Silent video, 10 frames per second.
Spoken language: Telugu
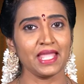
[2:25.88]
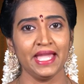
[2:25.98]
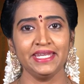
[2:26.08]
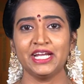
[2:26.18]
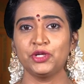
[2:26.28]

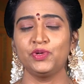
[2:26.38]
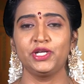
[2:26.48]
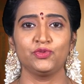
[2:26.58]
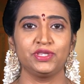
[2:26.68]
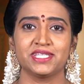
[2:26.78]
ఆయనకు
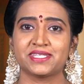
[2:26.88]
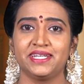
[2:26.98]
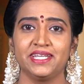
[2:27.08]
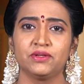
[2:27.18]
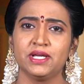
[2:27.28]
అటువంటి ఉద్దేశం
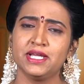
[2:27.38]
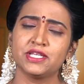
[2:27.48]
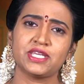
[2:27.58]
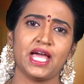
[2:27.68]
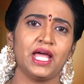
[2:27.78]
లేదు
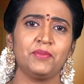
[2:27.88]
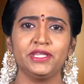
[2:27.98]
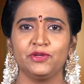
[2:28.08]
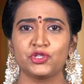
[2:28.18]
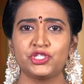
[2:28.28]

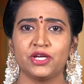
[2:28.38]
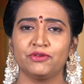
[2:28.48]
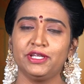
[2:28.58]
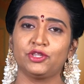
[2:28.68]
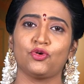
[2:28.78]
చాలామంది
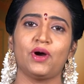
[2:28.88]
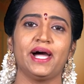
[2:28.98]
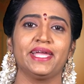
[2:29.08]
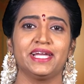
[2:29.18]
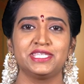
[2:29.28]
వచ్చారు ఎంతో
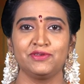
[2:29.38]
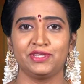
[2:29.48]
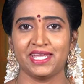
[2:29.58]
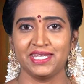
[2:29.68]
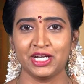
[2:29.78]
హాయిగా
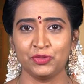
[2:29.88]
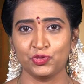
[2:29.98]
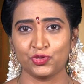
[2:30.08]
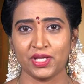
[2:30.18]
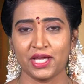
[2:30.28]
జీవితాన్ని
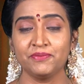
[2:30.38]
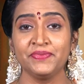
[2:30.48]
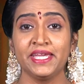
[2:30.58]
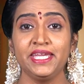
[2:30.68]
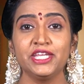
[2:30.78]
గడుపుతున్నారు
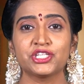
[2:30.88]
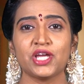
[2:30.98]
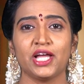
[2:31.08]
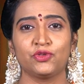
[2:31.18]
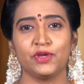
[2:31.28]

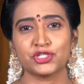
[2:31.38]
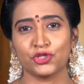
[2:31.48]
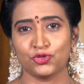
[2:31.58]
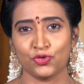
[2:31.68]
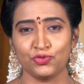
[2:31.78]
ఈర్షా
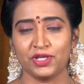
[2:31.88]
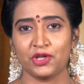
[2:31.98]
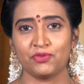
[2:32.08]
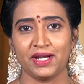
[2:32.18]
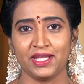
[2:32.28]
ద్వేషంతో
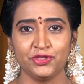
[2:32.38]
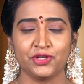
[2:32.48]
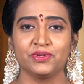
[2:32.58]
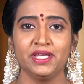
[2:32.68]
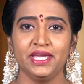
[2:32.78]
ఉన్నారు
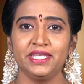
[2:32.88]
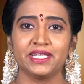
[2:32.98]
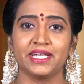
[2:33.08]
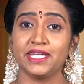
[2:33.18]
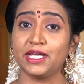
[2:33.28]
వాళ్ళందరూ
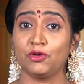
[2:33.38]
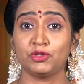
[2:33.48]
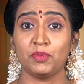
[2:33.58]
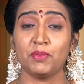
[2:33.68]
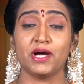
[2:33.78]
ఎందుకంటే
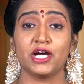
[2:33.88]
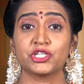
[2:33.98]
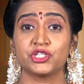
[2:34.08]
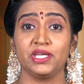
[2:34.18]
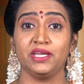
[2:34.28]
గౌతమ
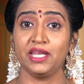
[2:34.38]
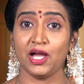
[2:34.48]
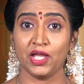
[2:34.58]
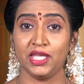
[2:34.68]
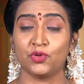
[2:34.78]
మహర్షి ఇలా
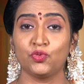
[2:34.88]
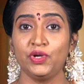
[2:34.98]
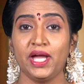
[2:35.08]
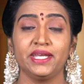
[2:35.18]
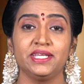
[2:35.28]
ఈ
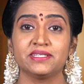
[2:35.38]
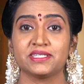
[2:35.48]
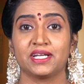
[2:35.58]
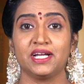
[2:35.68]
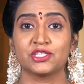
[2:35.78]
కుండాన్ని
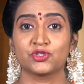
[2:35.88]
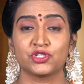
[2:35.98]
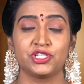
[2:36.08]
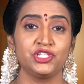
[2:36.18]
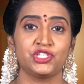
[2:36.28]
చక్కగా
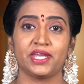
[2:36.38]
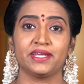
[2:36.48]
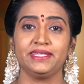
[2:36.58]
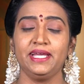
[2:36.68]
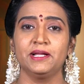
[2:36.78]
సృష్టించారు
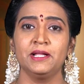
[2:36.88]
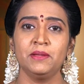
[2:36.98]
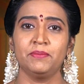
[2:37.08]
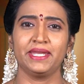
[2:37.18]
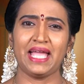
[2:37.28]
కదా
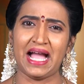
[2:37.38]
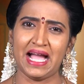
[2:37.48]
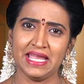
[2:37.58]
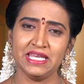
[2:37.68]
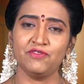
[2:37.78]
మరి
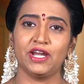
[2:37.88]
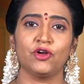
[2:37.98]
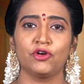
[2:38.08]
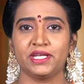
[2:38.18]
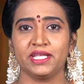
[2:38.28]
ఆయన్ని
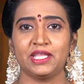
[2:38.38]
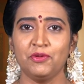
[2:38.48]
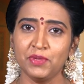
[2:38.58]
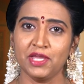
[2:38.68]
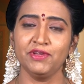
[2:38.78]
వెళ్ళగొట్టేద్దాం
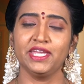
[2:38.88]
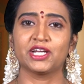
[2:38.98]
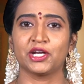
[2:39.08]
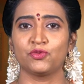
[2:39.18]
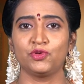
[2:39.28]
మేమే
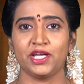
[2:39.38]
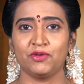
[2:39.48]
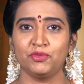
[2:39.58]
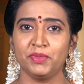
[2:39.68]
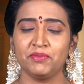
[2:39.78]
ఇక్కడ
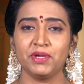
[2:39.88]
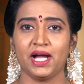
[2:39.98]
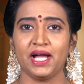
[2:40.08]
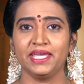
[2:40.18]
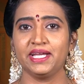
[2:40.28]
ఉంటాము మేమే
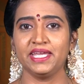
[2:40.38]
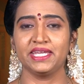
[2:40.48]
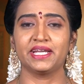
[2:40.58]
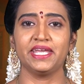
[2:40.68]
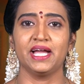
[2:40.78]
హాయిగా
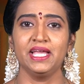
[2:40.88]
ఇక్కడ